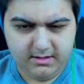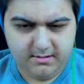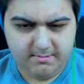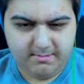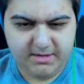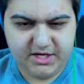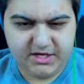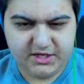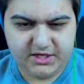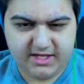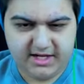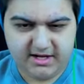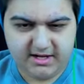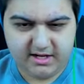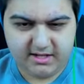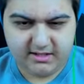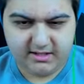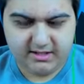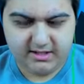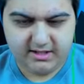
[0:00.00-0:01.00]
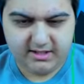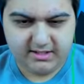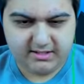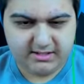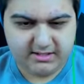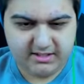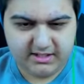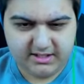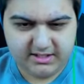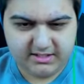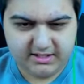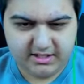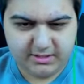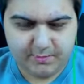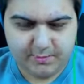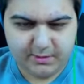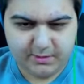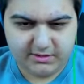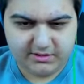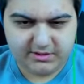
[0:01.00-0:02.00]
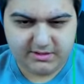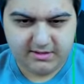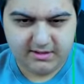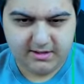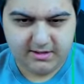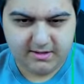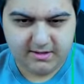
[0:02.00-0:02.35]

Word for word: 5 ee, tek attı Enes. Enes 2 puan sonra.